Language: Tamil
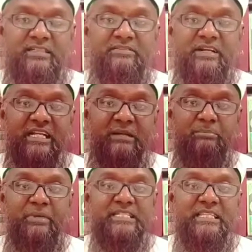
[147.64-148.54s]
இவன்
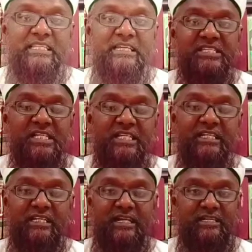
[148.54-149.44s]
ரப்பை சந்திக்க
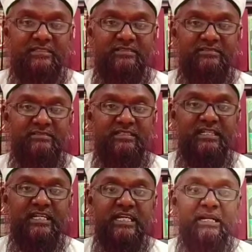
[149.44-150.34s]
செல்லுகிறான்
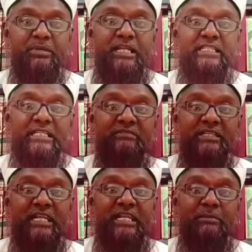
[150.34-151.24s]
ரப்பிடத்தில்
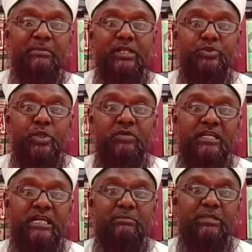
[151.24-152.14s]
இவன் என்ன பதில்
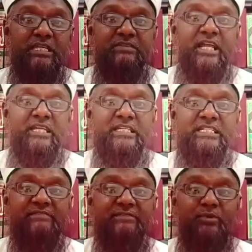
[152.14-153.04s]
சொல்வான் என்பது
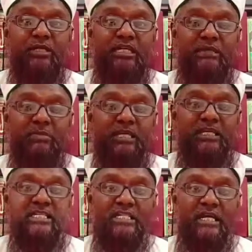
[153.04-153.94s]
இவனாயிற்று இவனுடைய
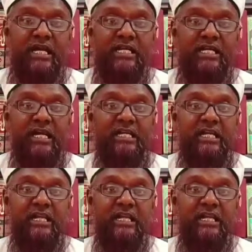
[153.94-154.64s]
ரப்பாயிற்று ஆனால்